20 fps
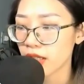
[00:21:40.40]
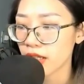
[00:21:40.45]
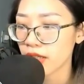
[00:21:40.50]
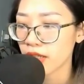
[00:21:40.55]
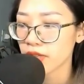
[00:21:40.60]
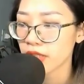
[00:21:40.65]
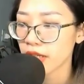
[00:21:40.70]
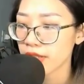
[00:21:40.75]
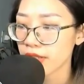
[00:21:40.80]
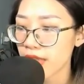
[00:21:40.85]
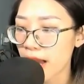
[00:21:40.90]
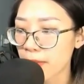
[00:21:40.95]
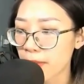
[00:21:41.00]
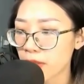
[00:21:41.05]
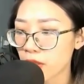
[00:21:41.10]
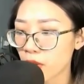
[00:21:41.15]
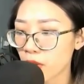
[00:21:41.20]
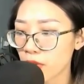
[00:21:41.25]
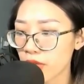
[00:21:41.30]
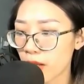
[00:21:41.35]
Chỉ dám
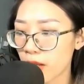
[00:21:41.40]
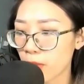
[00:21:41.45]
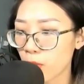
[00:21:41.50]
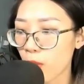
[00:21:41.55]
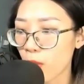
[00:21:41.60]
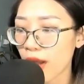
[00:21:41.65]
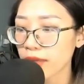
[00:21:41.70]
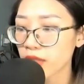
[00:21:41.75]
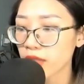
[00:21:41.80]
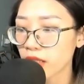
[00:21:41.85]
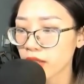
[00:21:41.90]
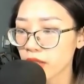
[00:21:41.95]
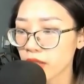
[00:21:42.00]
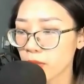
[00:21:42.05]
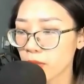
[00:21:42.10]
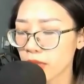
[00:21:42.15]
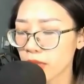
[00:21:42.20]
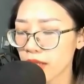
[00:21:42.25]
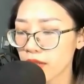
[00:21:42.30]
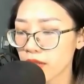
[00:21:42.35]
khu động hóa thân
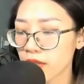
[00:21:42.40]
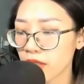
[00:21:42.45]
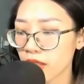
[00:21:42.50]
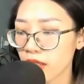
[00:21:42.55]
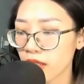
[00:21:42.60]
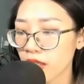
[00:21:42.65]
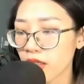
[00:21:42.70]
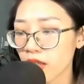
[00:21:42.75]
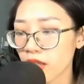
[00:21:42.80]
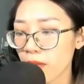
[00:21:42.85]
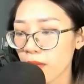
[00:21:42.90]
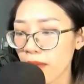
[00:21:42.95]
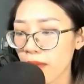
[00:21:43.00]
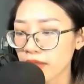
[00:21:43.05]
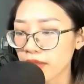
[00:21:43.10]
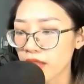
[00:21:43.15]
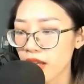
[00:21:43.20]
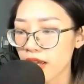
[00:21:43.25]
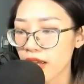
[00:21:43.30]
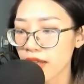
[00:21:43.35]
công kích, còn
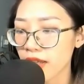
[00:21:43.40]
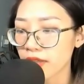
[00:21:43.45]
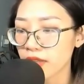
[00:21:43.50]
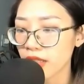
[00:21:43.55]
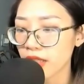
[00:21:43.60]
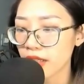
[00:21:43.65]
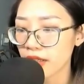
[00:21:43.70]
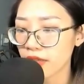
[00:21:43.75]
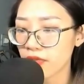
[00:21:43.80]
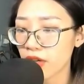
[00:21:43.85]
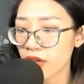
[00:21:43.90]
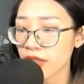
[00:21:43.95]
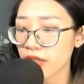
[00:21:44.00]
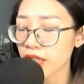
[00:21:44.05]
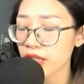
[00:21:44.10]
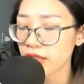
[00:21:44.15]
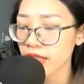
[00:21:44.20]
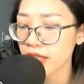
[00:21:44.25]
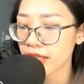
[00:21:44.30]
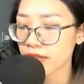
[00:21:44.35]
bản thể thì vẫn
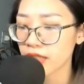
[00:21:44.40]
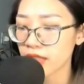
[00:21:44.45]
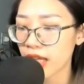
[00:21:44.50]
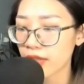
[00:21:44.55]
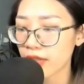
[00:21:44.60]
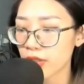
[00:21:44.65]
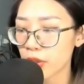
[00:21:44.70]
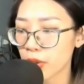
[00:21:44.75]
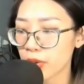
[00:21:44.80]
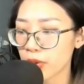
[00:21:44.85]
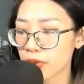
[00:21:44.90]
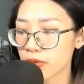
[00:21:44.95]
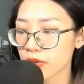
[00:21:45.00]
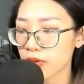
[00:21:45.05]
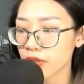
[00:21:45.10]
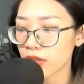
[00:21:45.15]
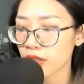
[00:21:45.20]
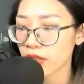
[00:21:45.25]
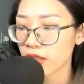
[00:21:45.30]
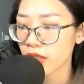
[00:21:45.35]
đứng yên tại chỗ.
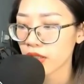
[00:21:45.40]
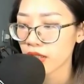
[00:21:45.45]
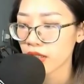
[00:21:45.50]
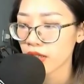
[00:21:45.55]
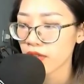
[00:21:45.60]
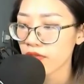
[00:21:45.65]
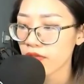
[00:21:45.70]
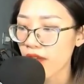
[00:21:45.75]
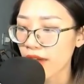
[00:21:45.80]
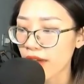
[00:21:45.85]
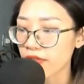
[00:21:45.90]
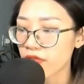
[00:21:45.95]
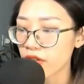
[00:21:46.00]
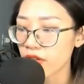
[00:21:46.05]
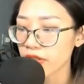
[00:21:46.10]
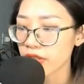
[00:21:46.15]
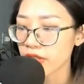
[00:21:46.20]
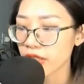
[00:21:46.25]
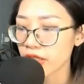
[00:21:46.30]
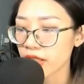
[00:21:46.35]
Phản
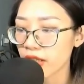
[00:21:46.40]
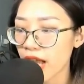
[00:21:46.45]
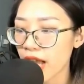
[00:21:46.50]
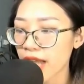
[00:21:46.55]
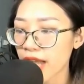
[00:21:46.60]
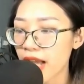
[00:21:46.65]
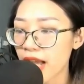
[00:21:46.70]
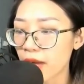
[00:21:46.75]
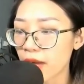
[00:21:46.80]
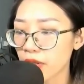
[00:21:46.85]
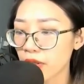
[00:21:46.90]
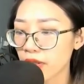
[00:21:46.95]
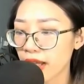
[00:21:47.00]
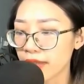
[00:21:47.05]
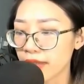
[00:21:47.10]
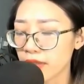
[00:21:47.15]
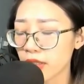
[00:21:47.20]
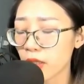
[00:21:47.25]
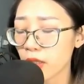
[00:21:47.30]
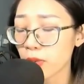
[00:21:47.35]
phất như hai đạo hư
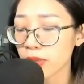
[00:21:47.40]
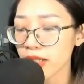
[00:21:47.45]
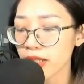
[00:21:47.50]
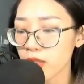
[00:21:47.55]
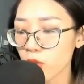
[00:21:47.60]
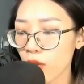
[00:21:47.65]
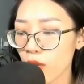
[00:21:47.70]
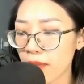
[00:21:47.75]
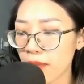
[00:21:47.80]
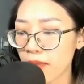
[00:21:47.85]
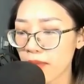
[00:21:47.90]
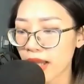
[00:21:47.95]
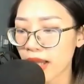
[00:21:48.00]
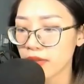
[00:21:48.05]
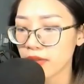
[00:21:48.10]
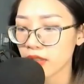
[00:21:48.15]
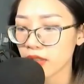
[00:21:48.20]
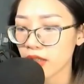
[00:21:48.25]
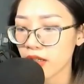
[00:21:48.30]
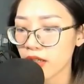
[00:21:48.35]
ảnh công kích quá mạnh,
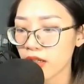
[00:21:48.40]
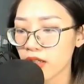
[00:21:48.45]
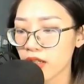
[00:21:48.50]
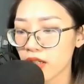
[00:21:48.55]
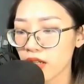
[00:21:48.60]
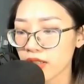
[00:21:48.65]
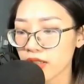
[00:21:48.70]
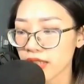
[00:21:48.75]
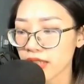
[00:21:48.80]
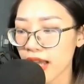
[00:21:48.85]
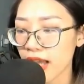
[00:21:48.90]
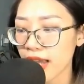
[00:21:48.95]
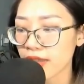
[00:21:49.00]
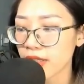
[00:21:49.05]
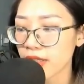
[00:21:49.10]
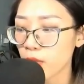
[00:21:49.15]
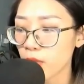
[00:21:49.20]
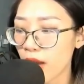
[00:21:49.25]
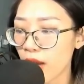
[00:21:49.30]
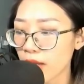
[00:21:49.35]
hơn xa
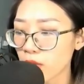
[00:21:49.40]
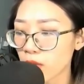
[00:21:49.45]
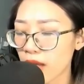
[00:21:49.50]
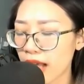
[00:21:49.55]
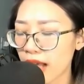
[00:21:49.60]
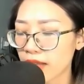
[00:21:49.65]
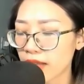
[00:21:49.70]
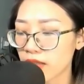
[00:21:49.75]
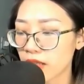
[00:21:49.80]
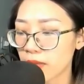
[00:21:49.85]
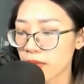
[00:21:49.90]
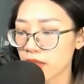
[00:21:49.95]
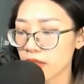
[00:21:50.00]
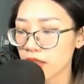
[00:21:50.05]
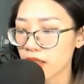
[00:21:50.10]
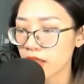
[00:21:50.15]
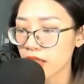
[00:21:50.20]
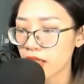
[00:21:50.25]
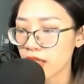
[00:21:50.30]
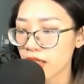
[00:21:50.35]
dự đoán của hàng lập,
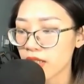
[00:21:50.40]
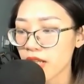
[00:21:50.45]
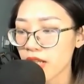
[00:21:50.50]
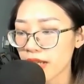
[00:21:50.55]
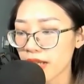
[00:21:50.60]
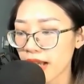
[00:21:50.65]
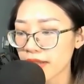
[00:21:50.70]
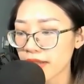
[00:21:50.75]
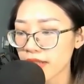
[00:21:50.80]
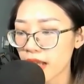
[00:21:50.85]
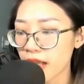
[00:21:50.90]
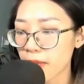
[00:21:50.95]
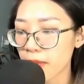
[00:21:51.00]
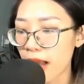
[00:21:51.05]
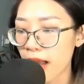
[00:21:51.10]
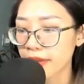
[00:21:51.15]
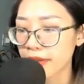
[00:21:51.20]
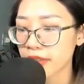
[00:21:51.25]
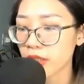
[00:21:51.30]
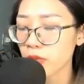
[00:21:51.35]
nên hắn căn
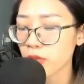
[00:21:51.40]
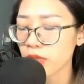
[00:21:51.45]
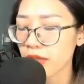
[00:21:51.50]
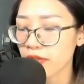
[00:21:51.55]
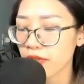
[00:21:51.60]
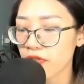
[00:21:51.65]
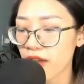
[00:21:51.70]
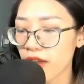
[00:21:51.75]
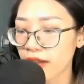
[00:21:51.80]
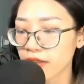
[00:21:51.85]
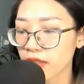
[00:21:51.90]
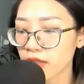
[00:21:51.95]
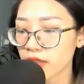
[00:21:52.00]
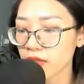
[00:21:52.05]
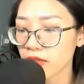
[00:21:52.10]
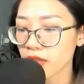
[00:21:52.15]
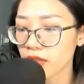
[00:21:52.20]
bản không kịp phản ứng.